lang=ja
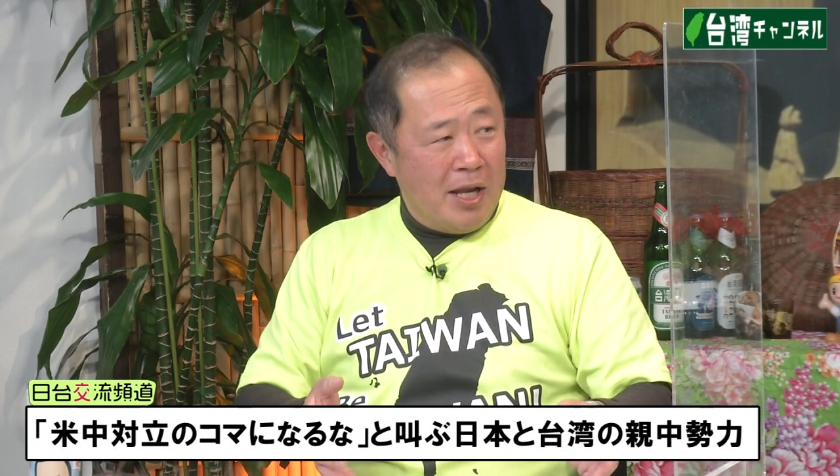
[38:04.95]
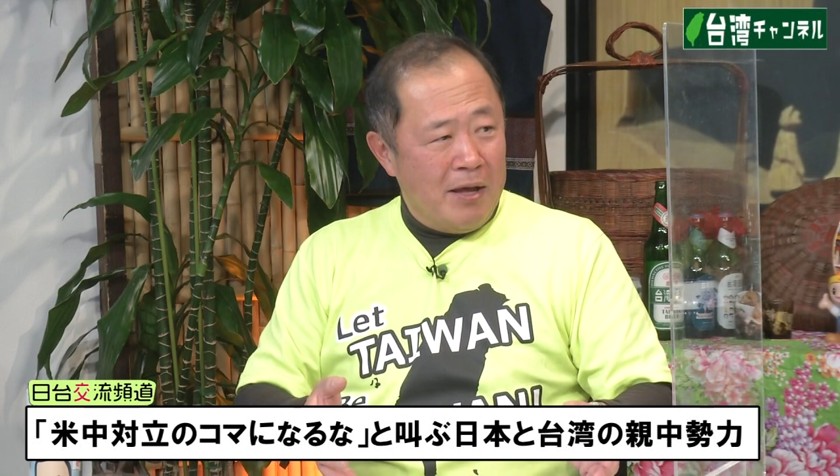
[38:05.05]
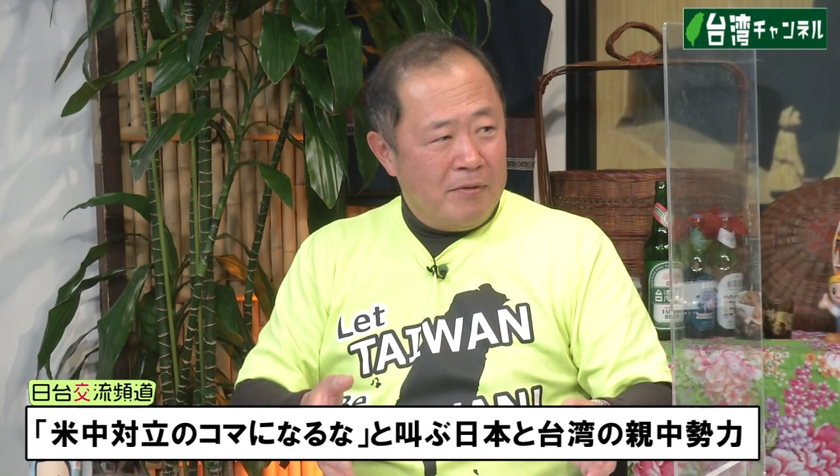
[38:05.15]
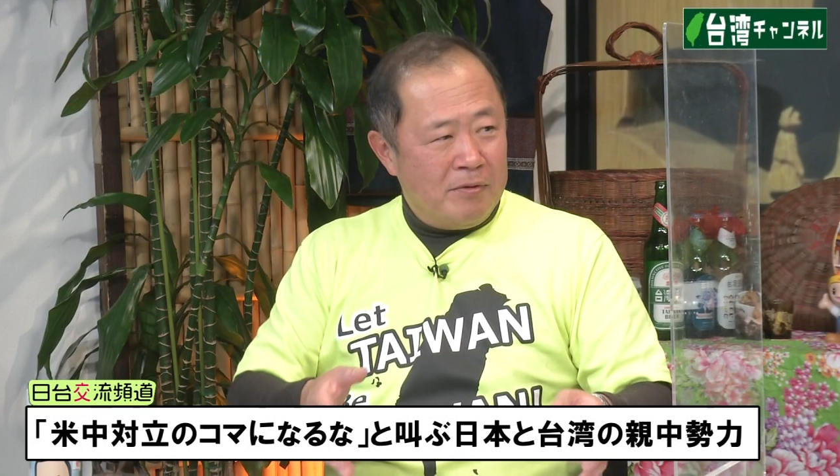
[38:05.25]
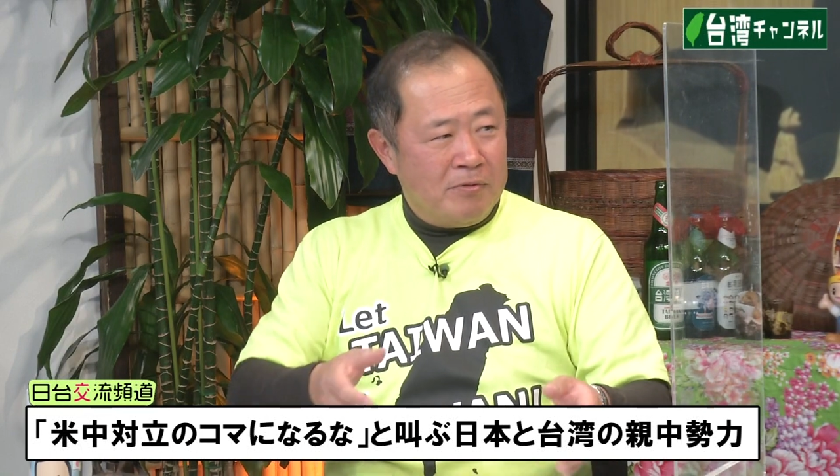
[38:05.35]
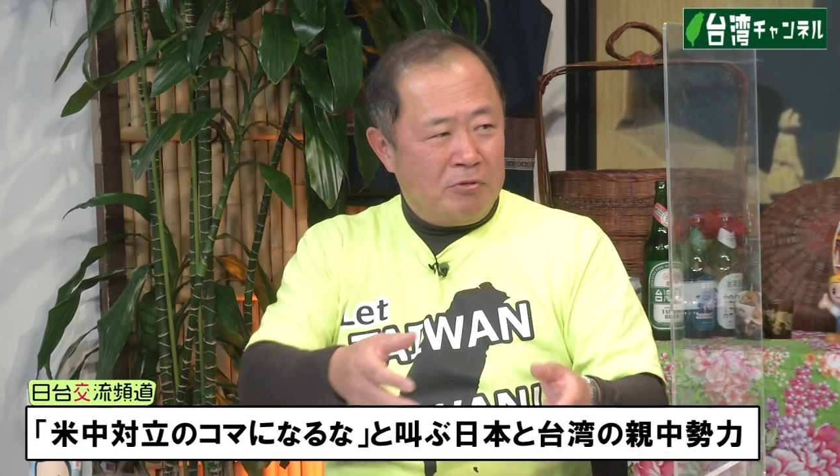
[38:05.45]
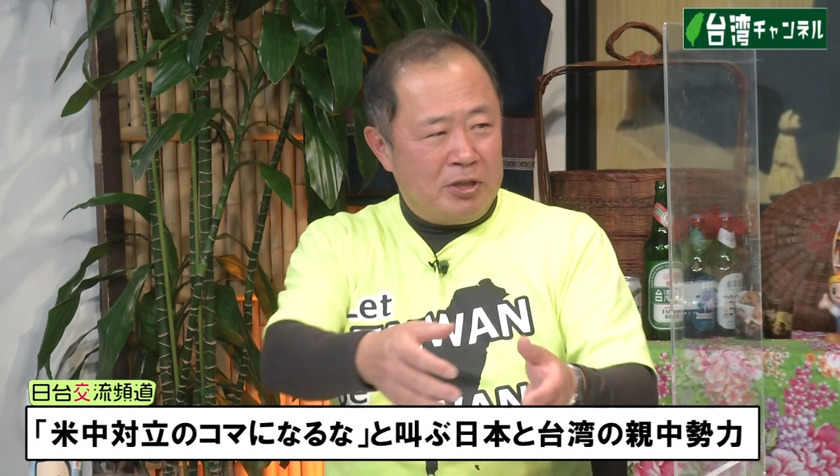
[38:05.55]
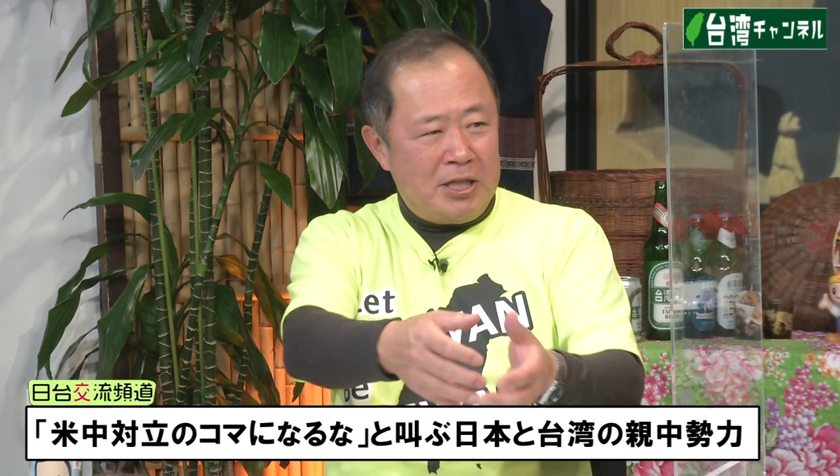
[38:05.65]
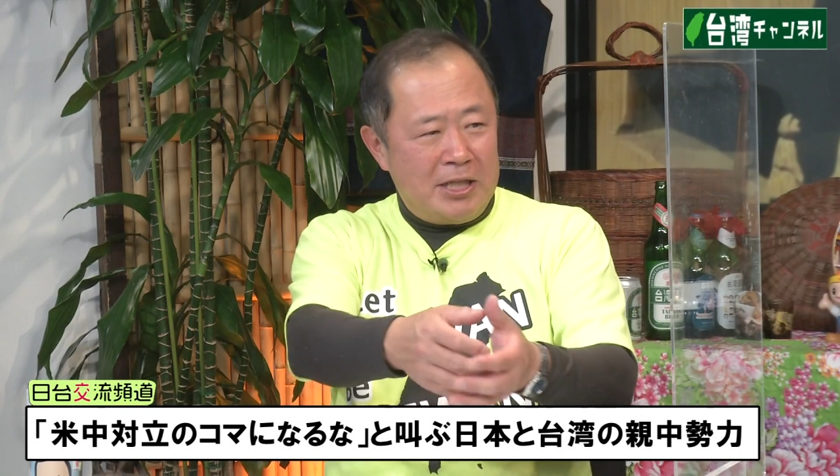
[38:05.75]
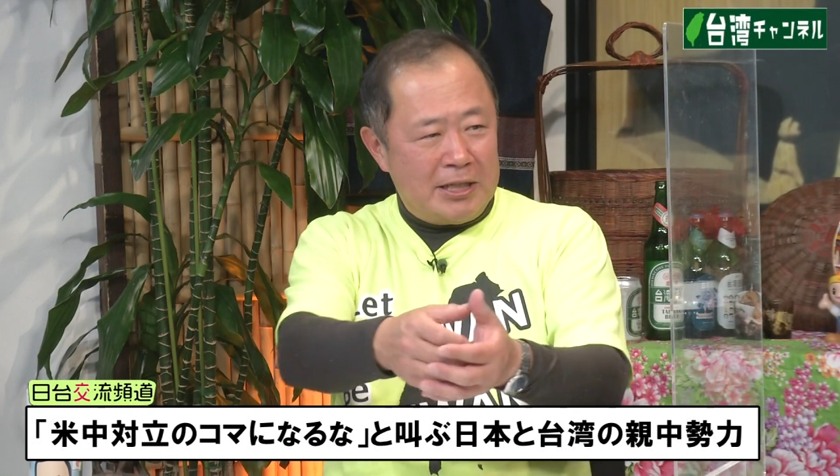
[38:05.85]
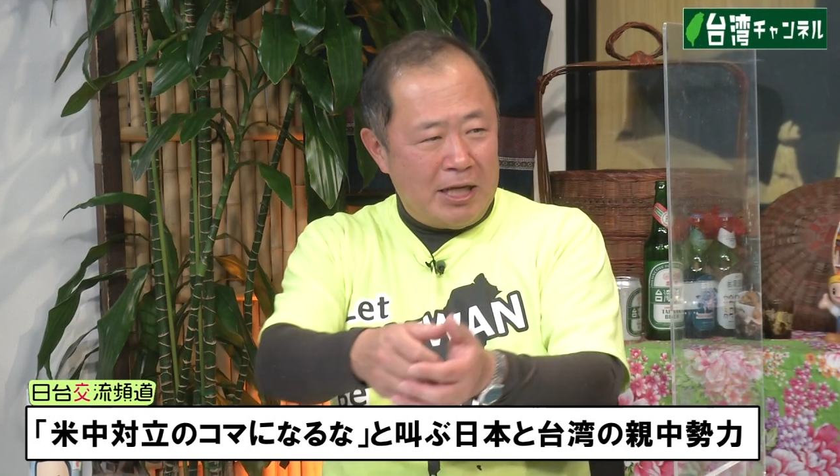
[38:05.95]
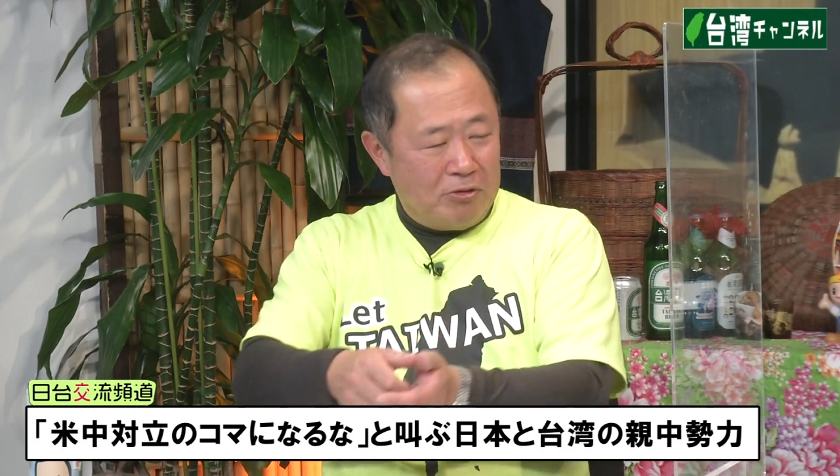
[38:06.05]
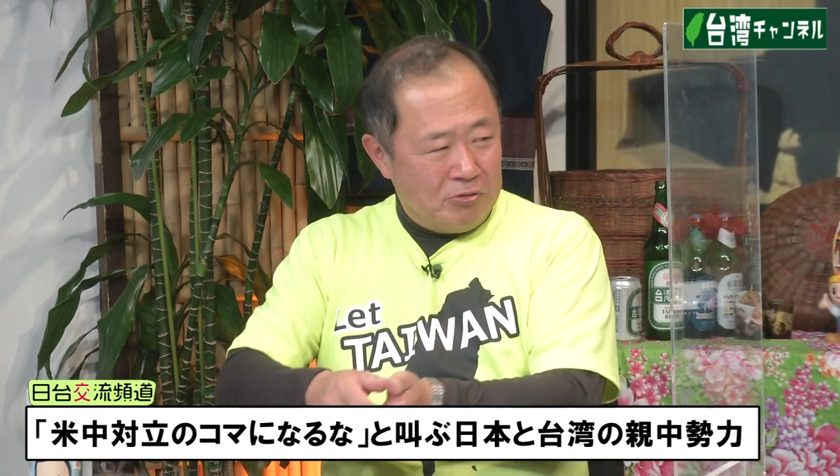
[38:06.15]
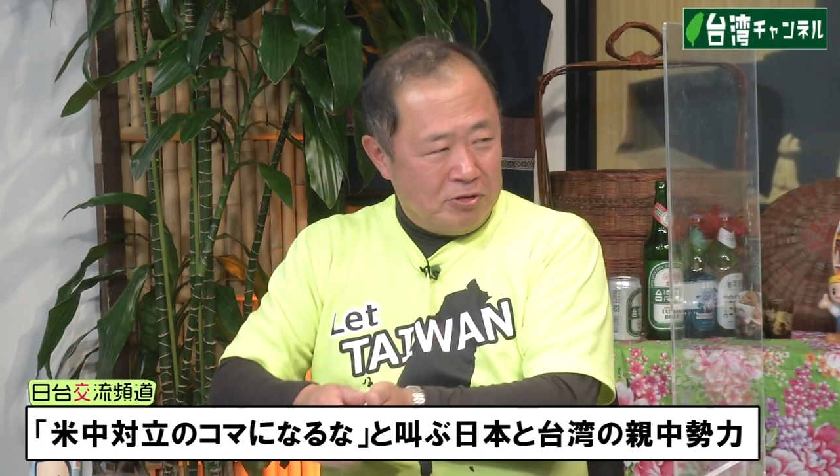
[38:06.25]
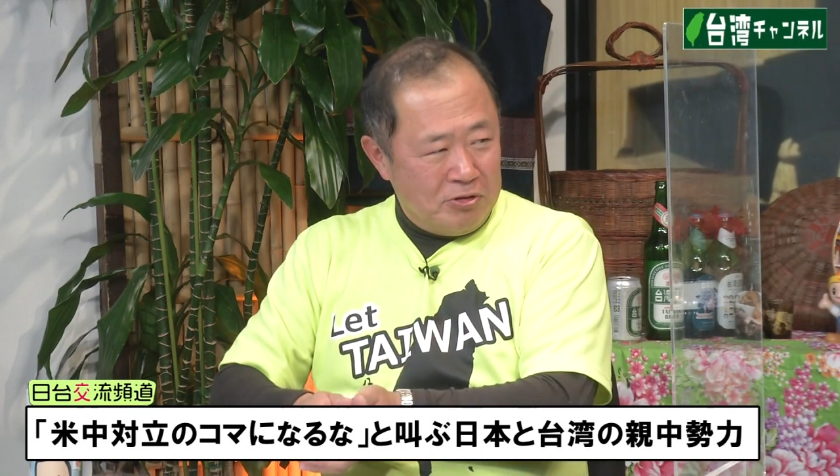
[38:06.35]
あれこっち行きなさい
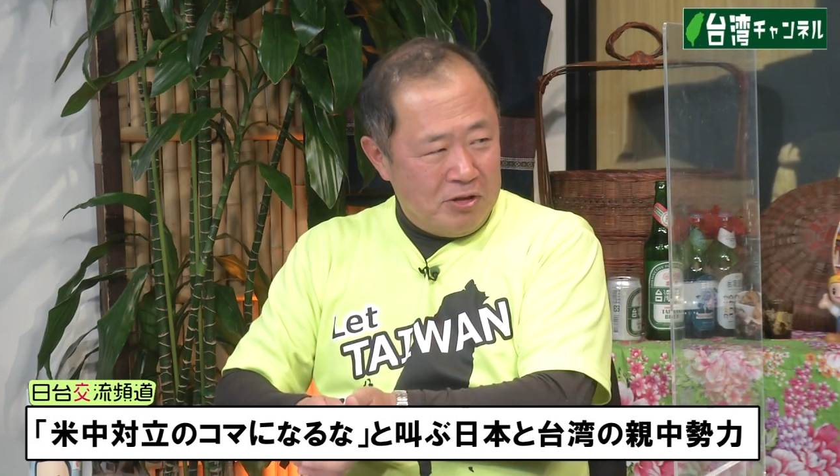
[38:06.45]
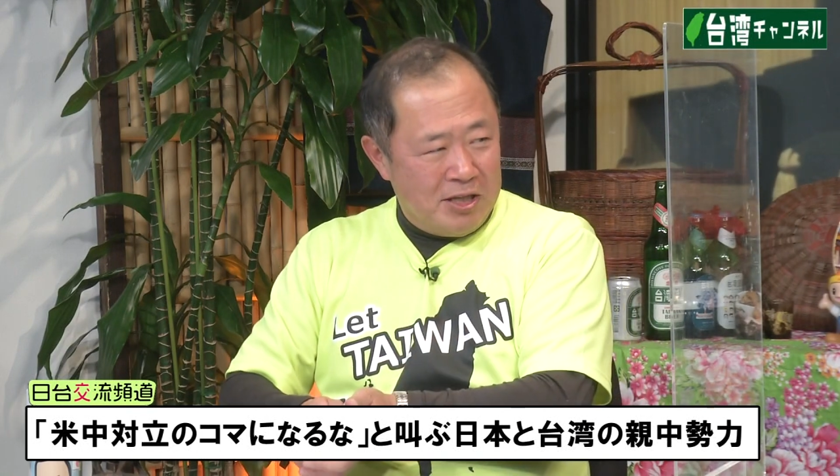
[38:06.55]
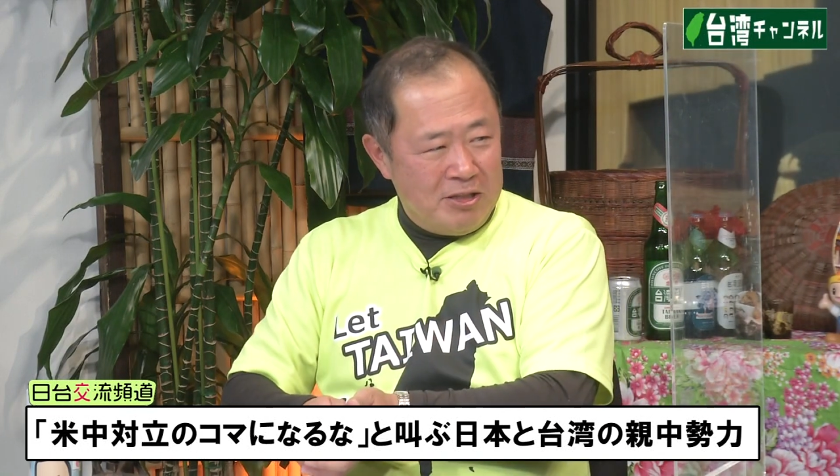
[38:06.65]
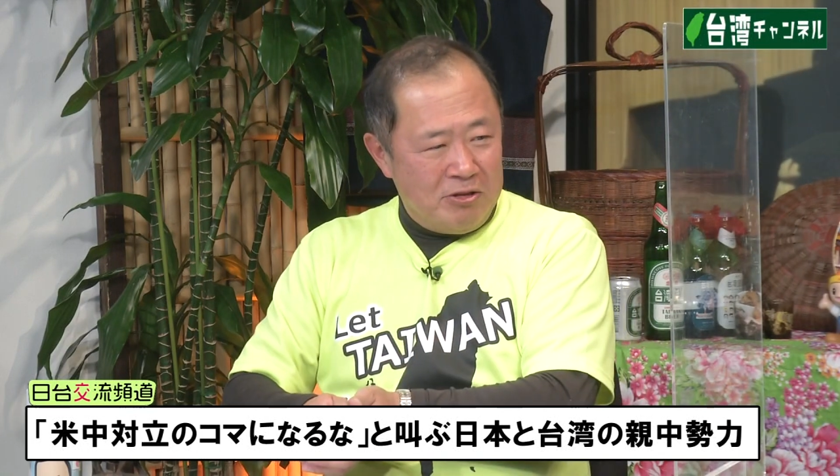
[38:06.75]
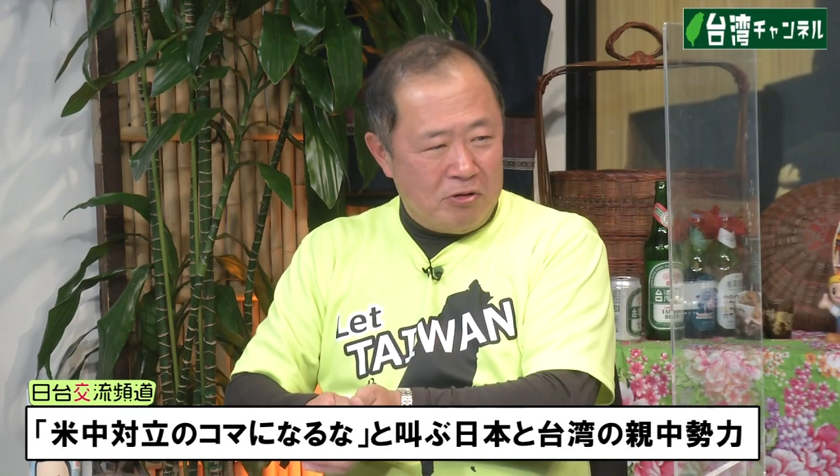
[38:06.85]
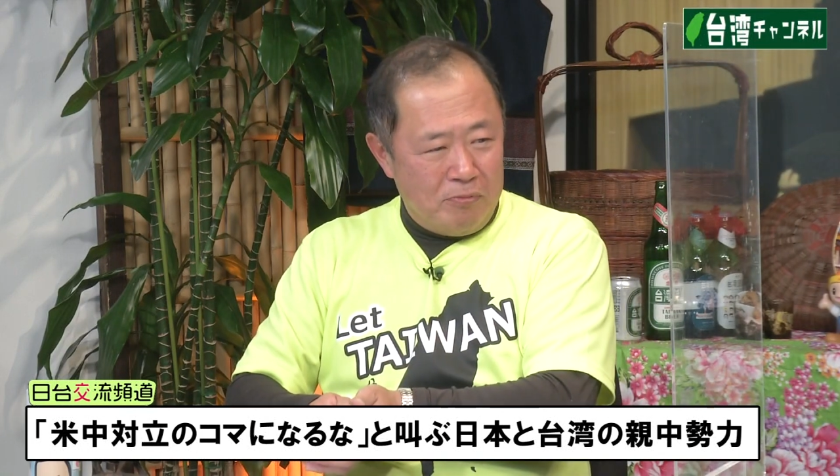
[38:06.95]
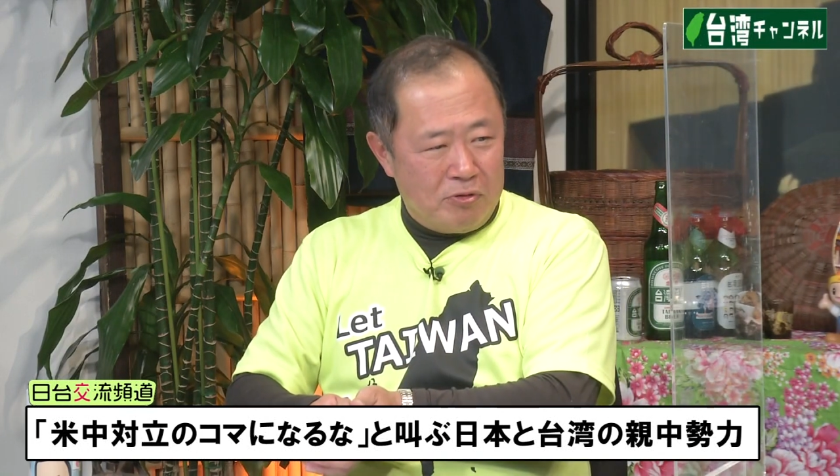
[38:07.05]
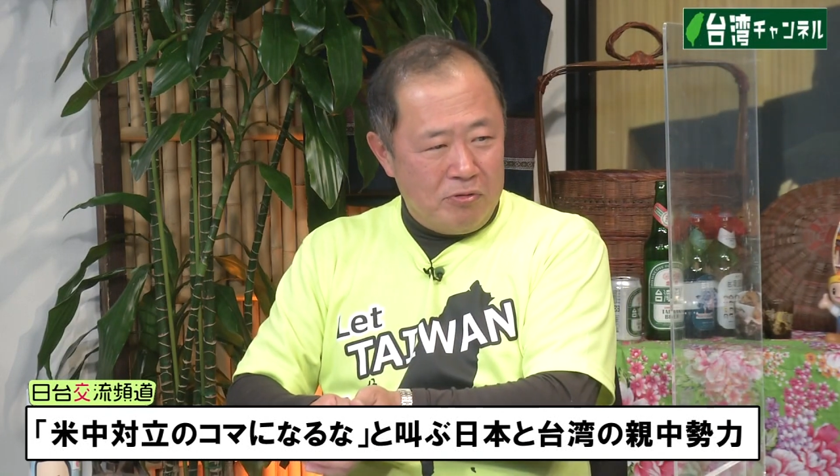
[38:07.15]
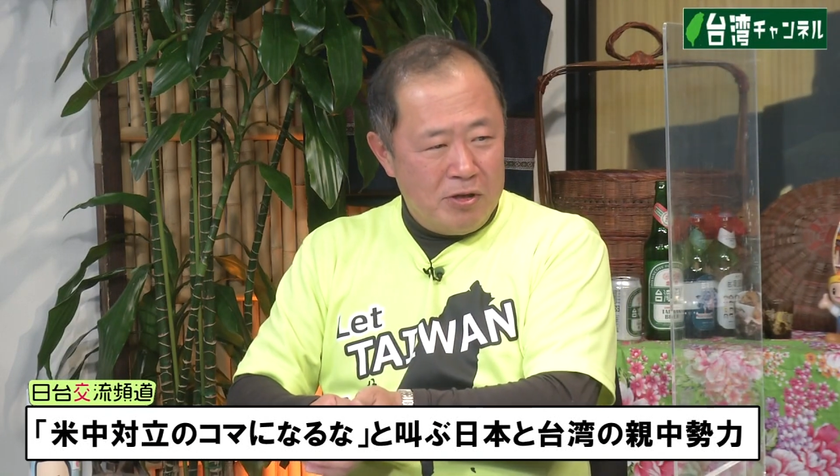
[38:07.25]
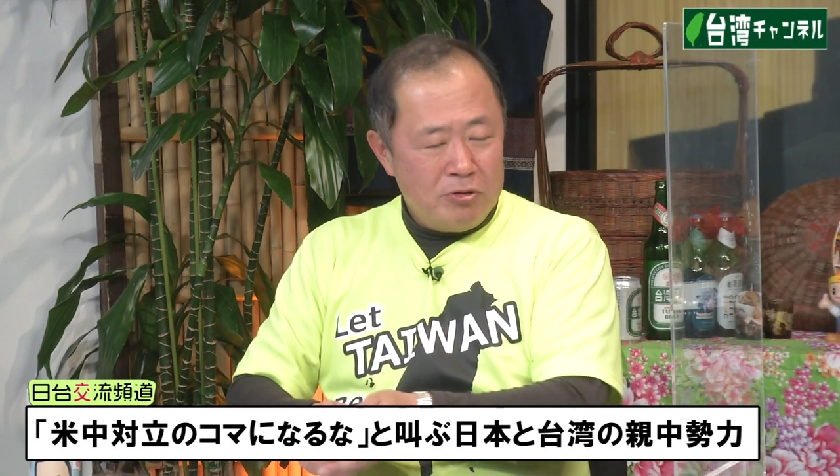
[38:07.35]
とずうずう引きずり込むっていう、